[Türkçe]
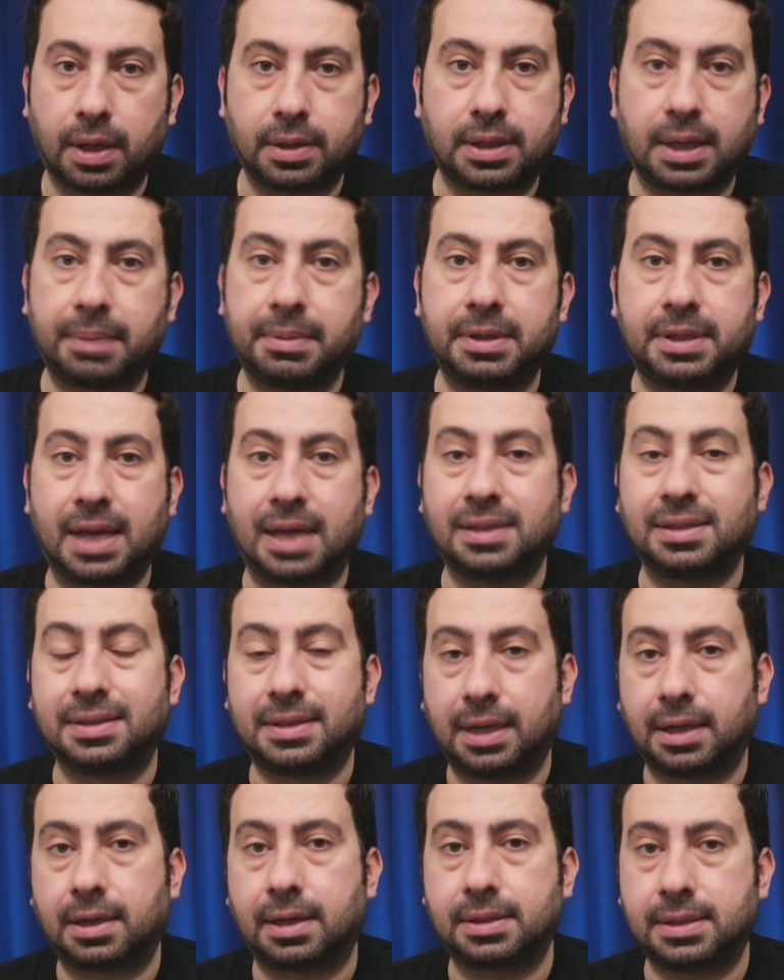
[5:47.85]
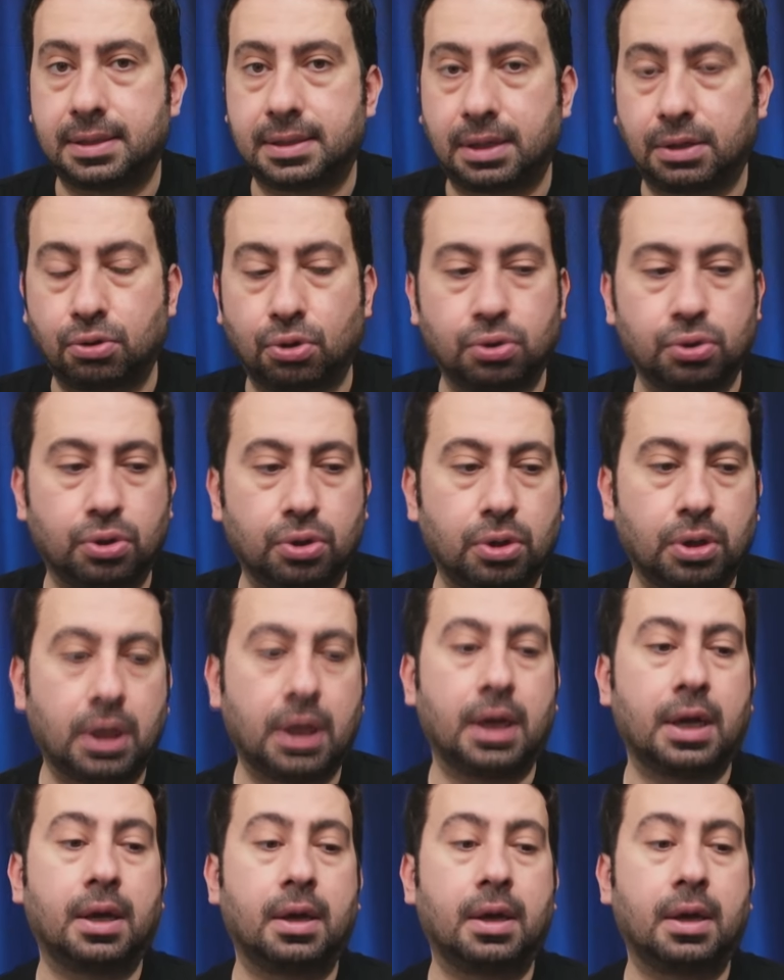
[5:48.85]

Hatta bir tanesi direkt asiste döndü.